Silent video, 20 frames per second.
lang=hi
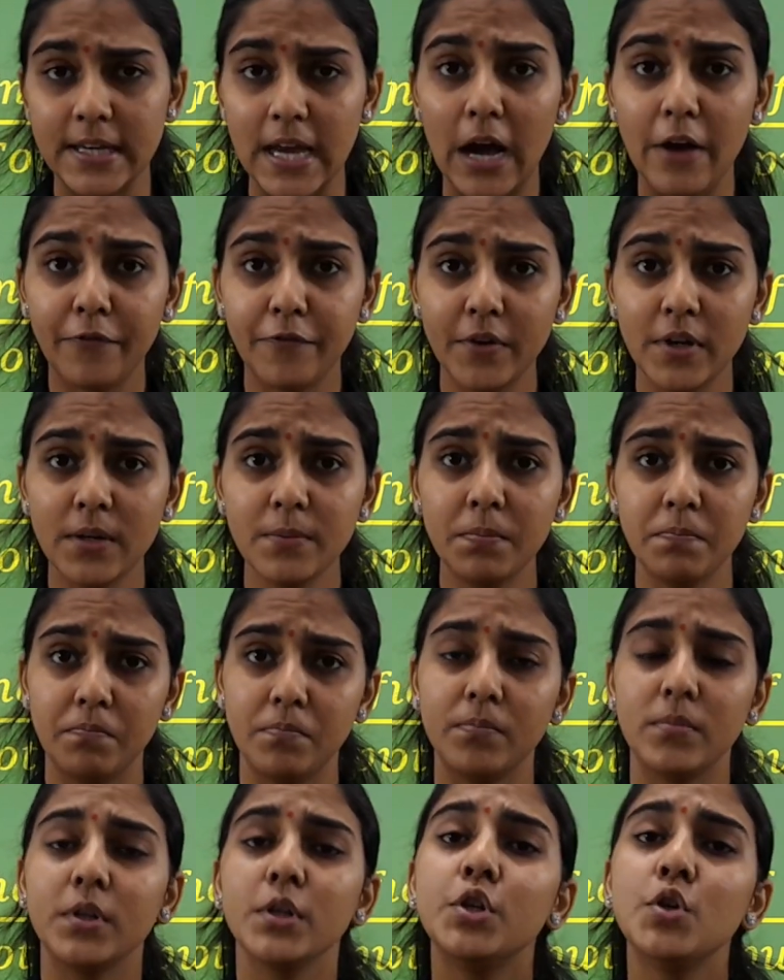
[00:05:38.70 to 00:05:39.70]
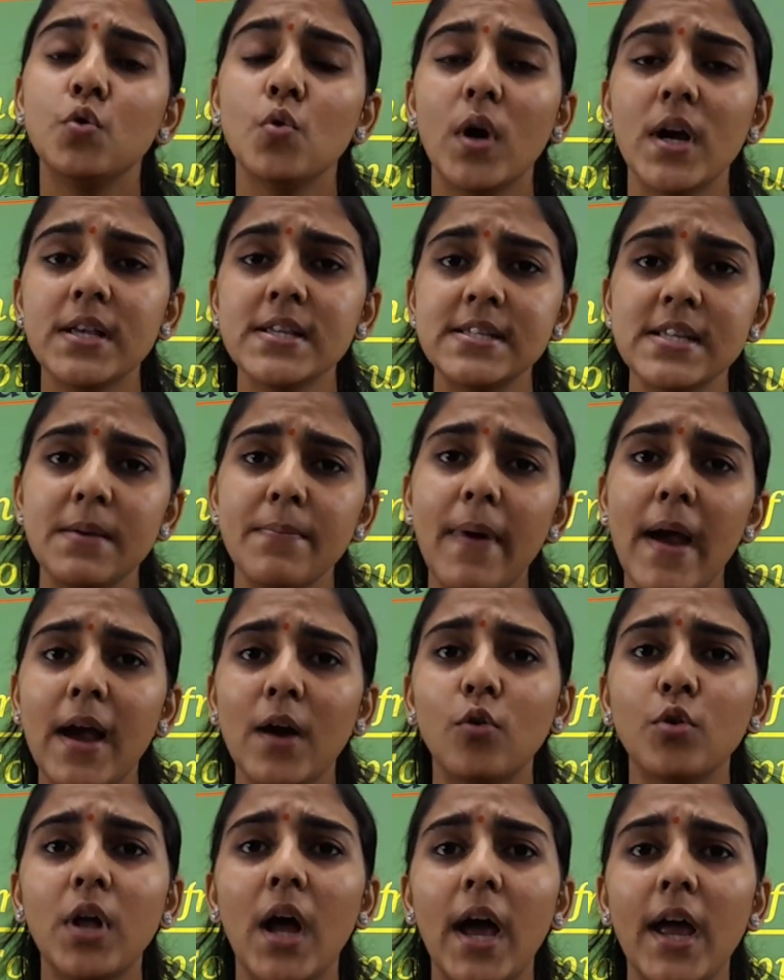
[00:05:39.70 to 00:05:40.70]
या फिर यूएस ने
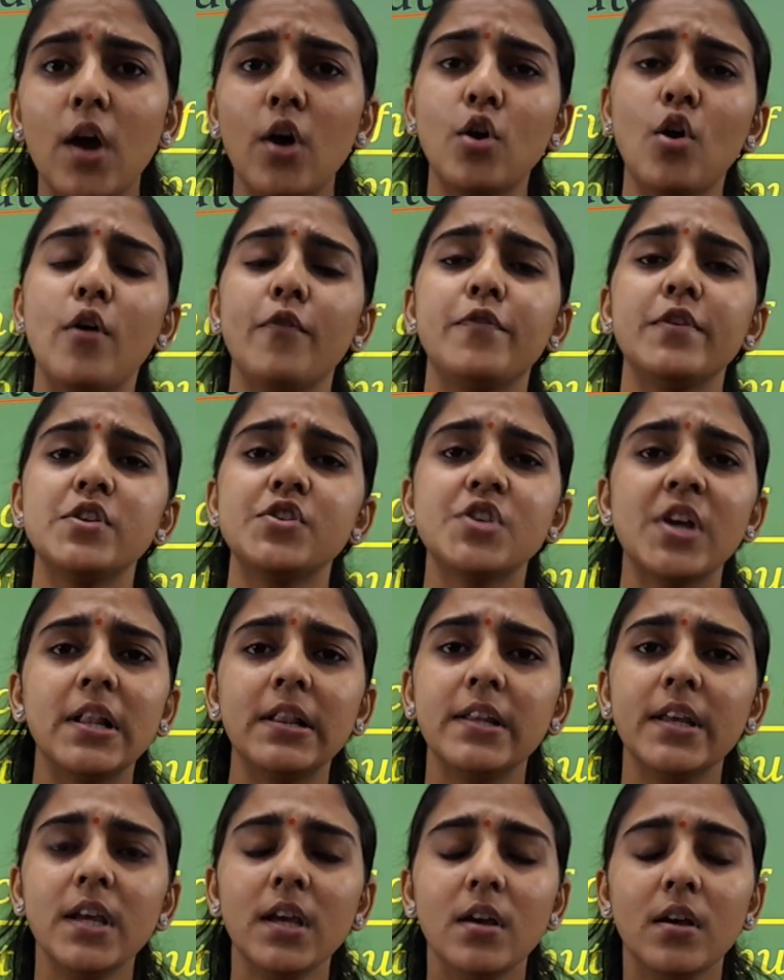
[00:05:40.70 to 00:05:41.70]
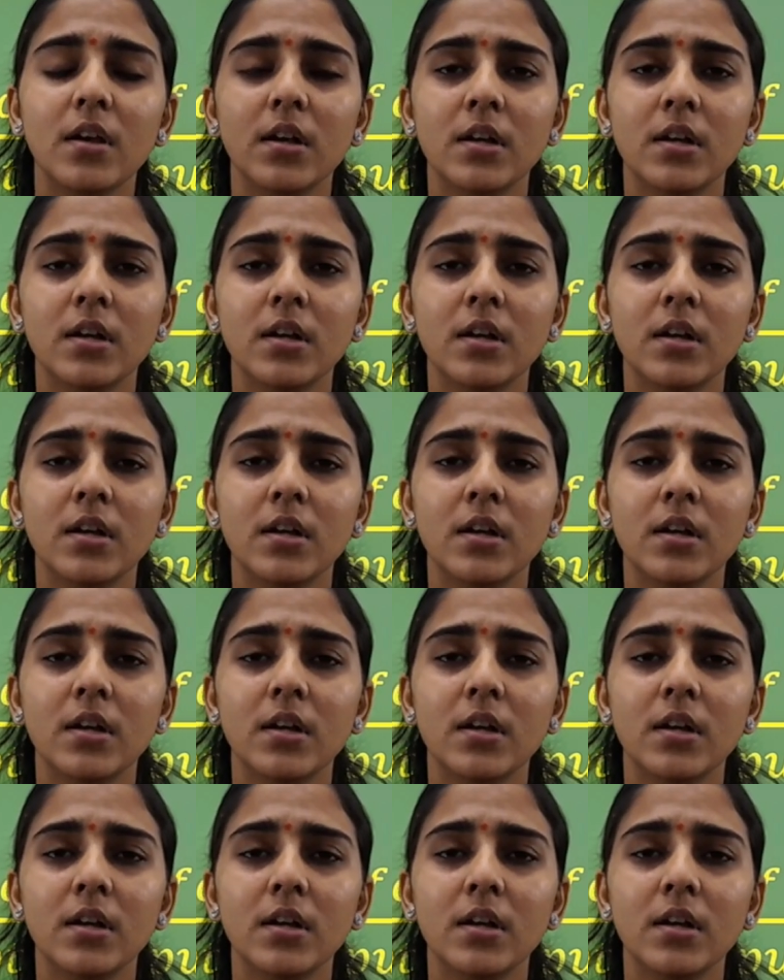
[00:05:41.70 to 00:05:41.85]
बैग उठाया और ऑफिस चल दी